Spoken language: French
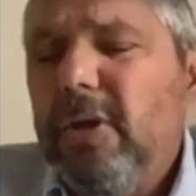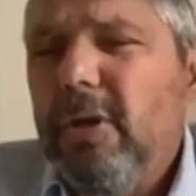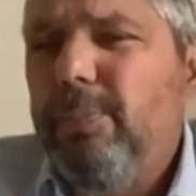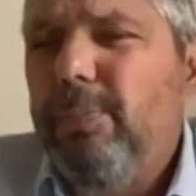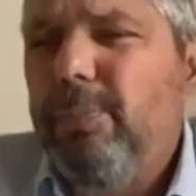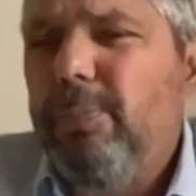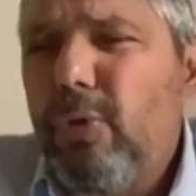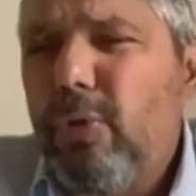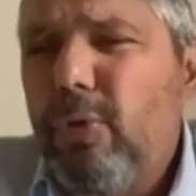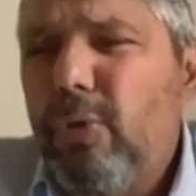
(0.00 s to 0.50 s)

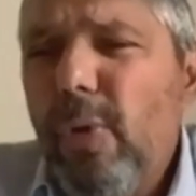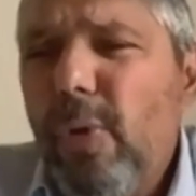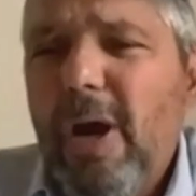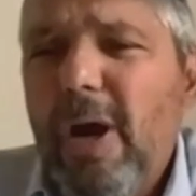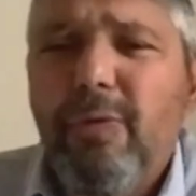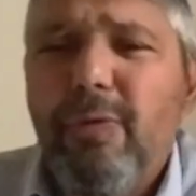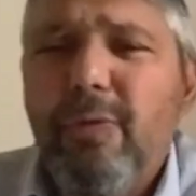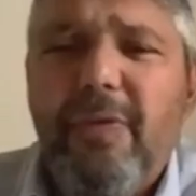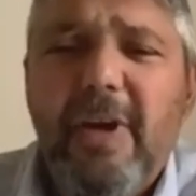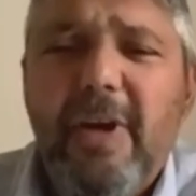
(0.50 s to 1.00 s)
pourquoi
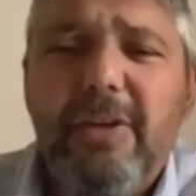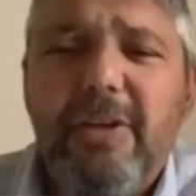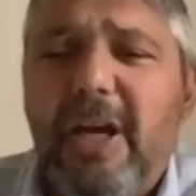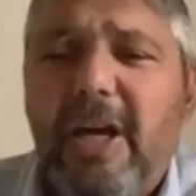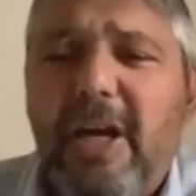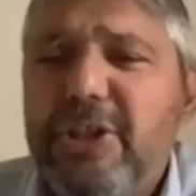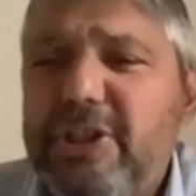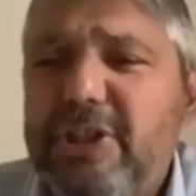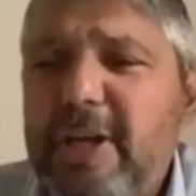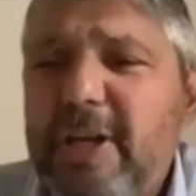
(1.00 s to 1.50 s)
en fait
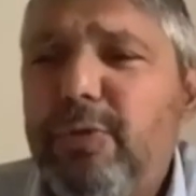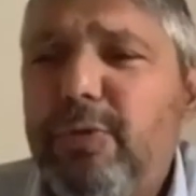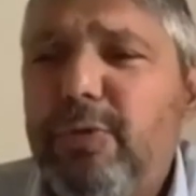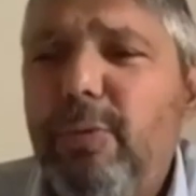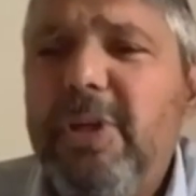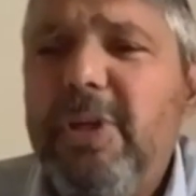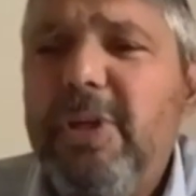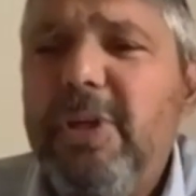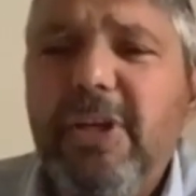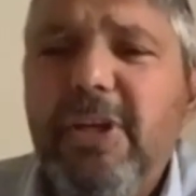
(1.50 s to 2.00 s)
un chef de
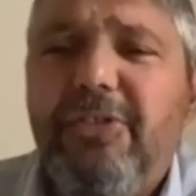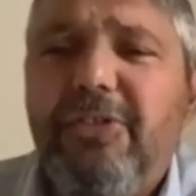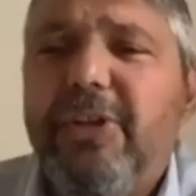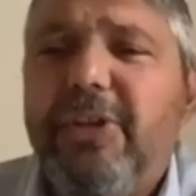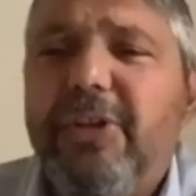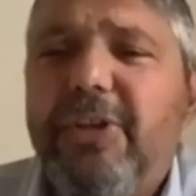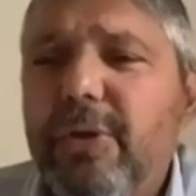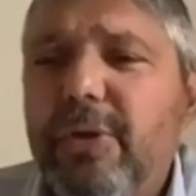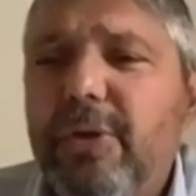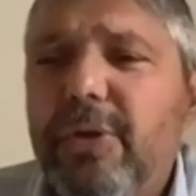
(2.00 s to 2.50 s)
milice
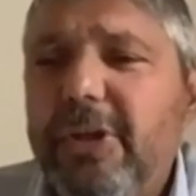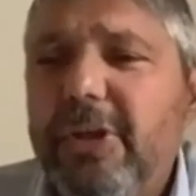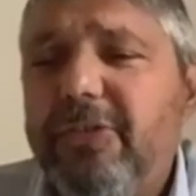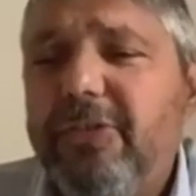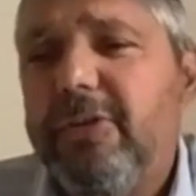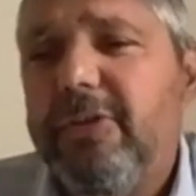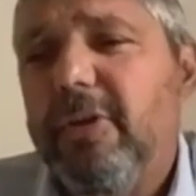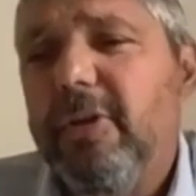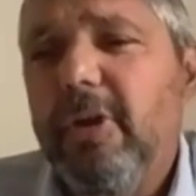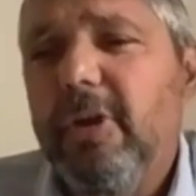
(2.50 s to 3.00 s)
terroriste